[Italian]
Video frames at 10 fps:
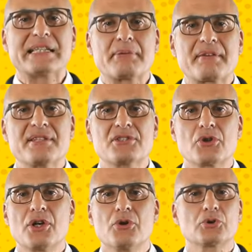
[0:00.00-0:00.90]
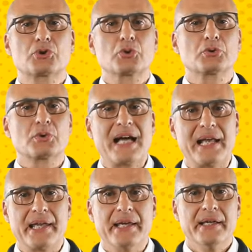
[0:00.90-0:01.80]
di prevenzione non
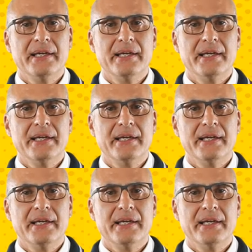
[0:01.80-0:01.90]
strutturale